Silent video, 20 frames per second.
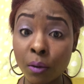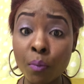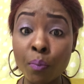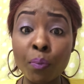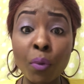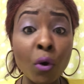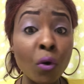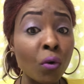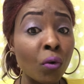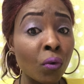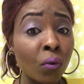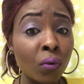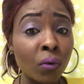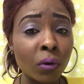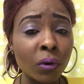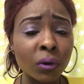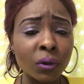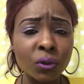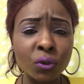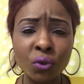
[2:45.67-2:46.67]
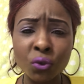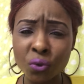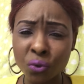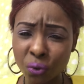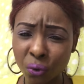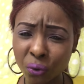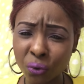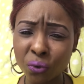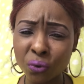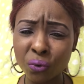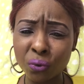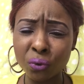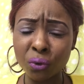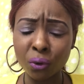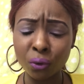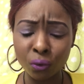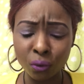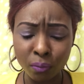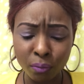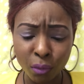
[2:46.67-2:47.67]
Beaucoup, surtout
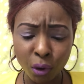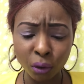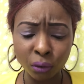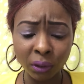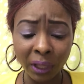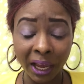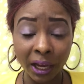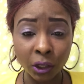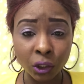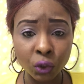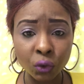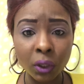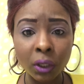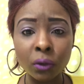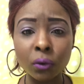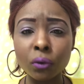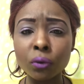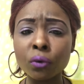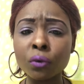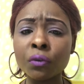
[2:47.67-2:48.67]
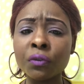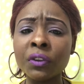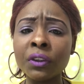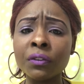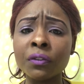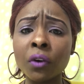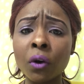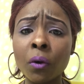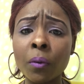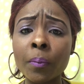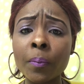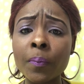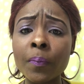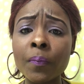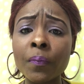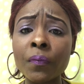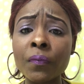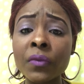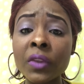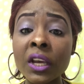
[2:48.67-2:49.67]
dans le monde actuel où nous vivons,
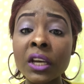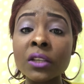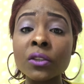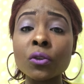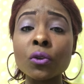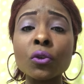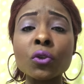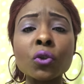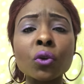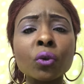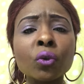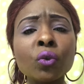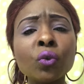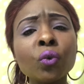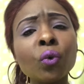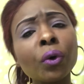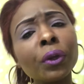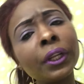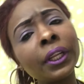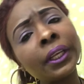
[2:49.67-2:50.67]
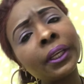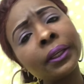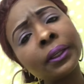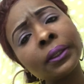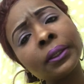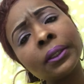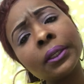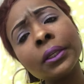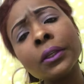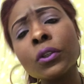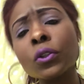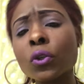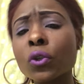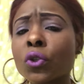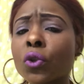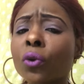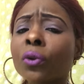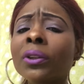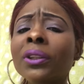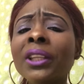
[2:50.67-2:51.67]
se sont tournés, se
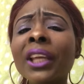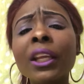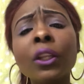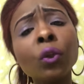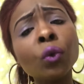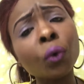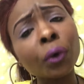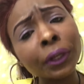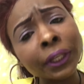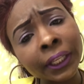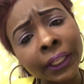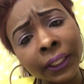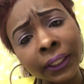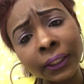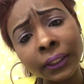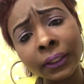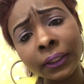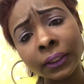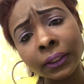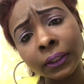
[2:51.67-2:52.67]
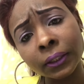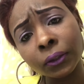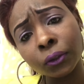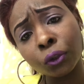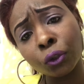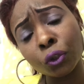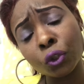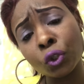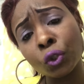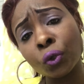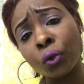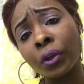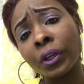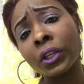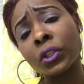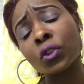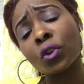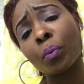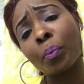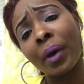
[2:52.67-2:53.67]
sont détournés de Dieu
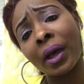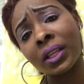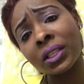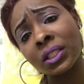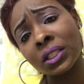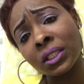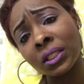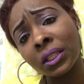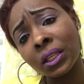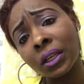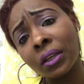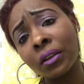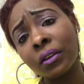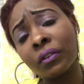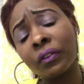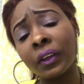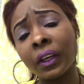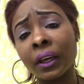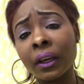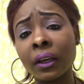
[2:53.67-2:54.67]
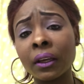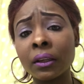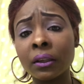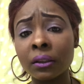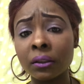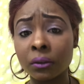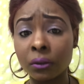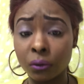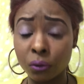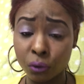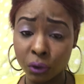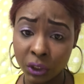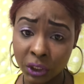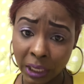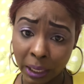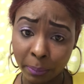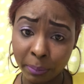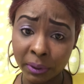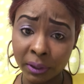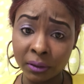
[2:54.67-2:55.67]
et sont partis vers le
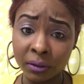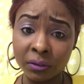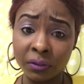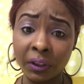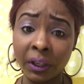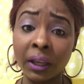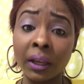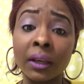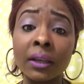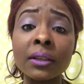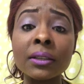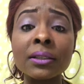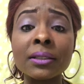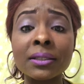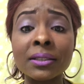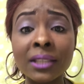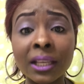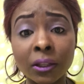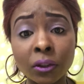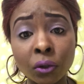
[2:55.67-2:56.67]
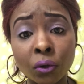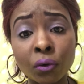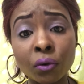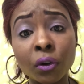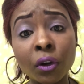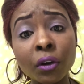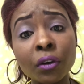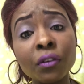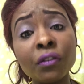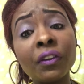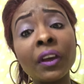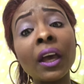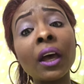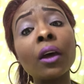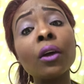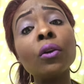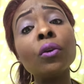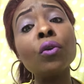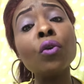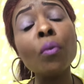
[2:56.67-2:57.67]
diable, vers Satan, vers
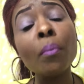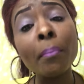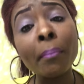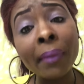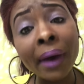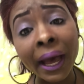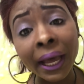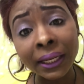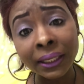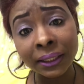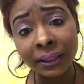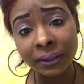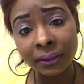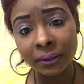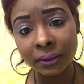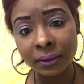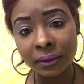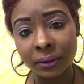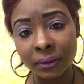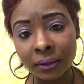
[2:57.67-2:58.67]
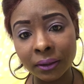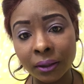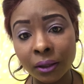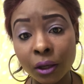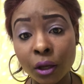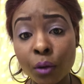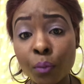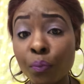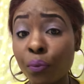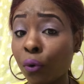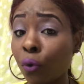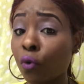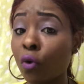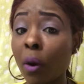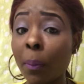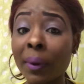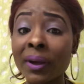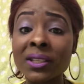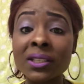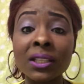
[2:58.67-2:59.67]
le mal.
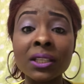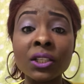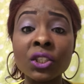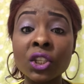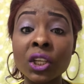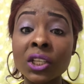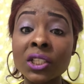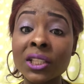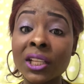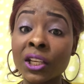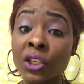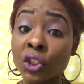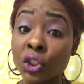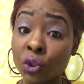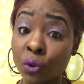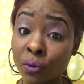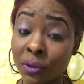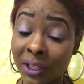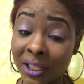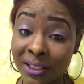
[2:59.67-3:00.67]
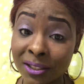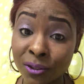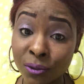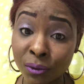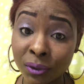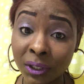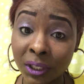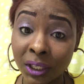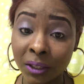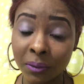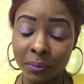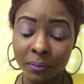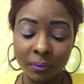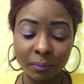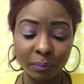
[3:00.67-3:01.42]
Pourquoi Parce qu'ils cherchent la, santé,